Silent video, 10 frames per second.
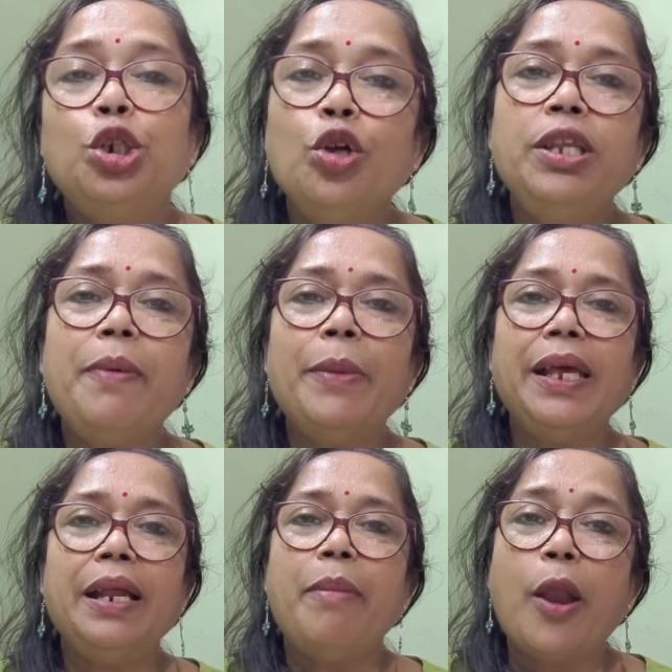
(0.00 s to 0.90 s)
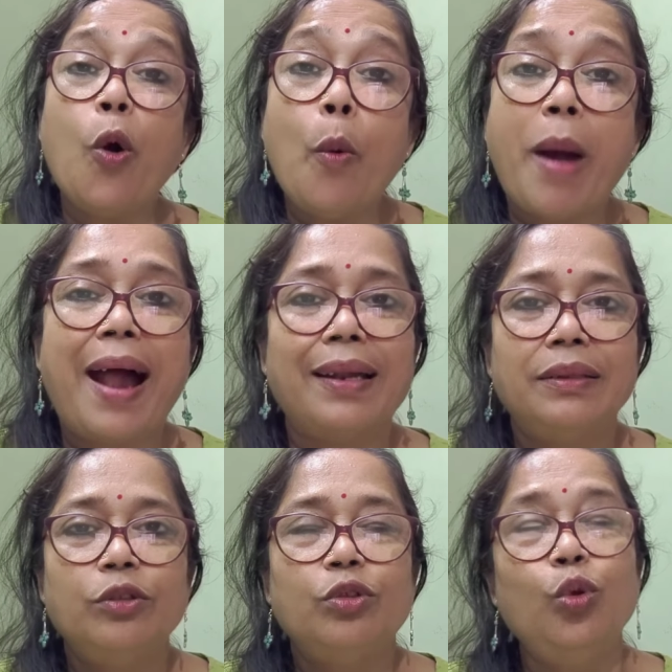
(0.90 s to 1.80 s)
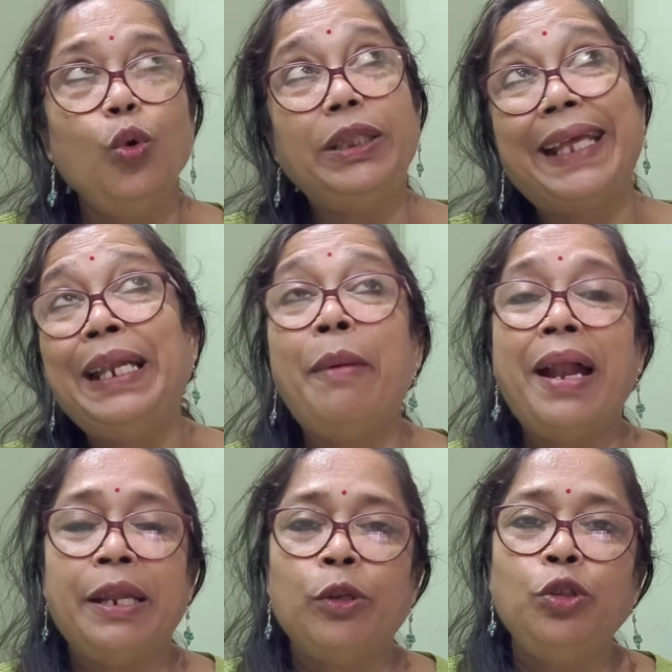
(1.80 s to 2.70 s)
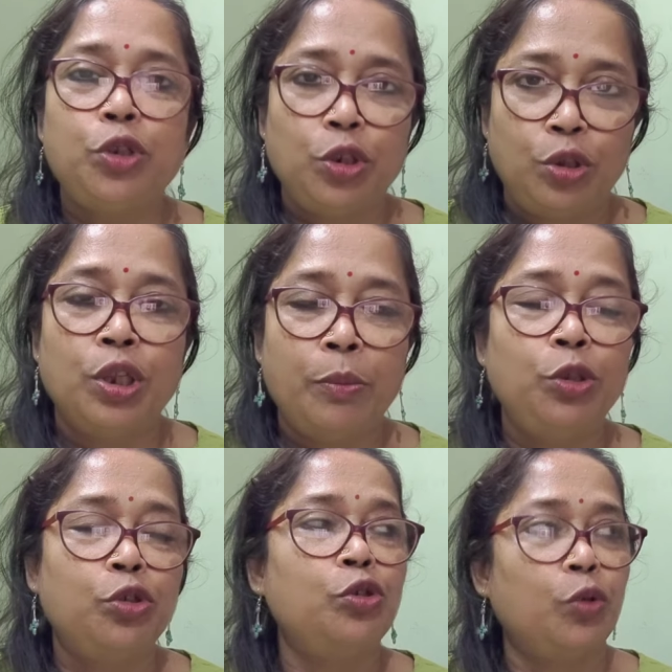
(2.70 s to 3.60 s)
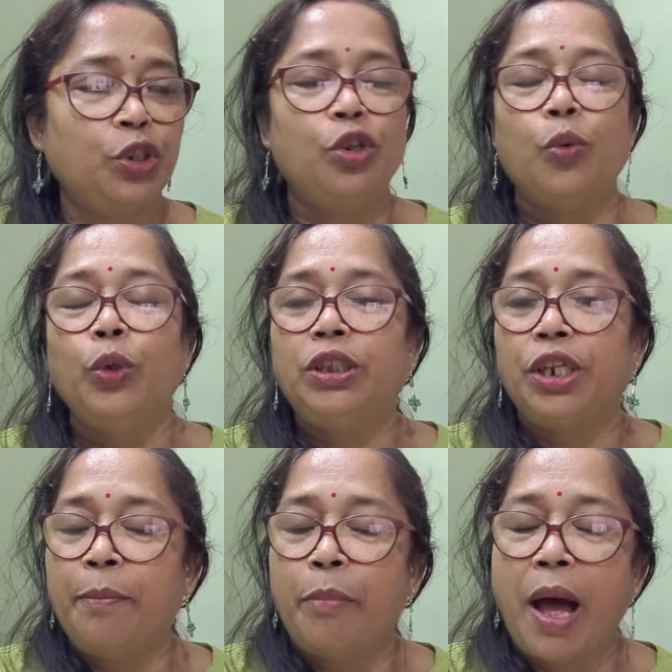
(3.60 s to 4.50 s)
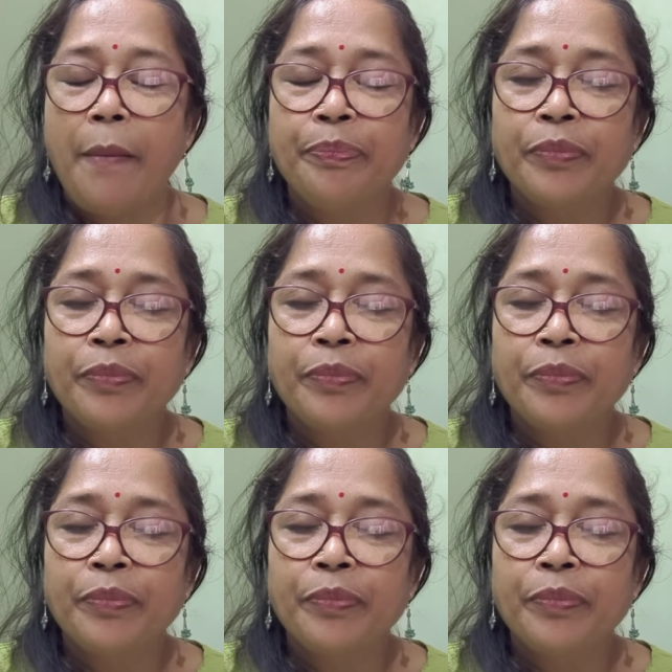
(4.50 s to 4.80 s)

সন্দীপ আমাদের বারংবার দু তিনবার নেমন্ত্রিত নেমন্ত্রণ করেছিল উইথ রিম্পা